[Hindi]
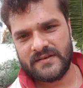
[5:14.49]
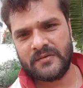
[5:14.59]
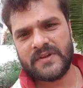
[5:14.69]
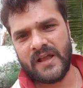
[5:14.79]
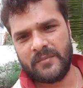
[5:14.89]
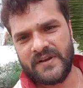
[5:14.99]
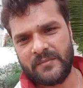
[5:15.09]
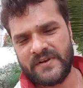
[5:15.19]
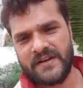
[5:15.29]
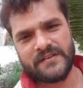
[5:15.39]
क्योंकि आपने
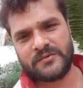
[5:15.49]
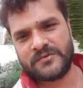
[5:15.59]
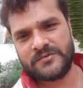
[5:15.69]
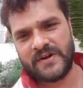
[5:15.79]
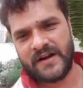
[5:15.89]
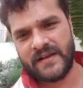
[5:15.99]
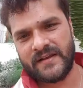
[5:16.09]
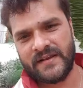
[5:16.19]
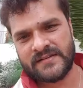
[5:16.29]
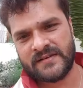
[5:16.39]
अपने लिए तो कुछ उखाड़ा
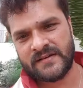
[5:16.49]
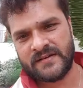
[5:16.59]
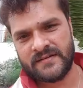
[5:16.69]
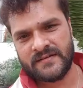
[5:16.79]
नहीं आज तक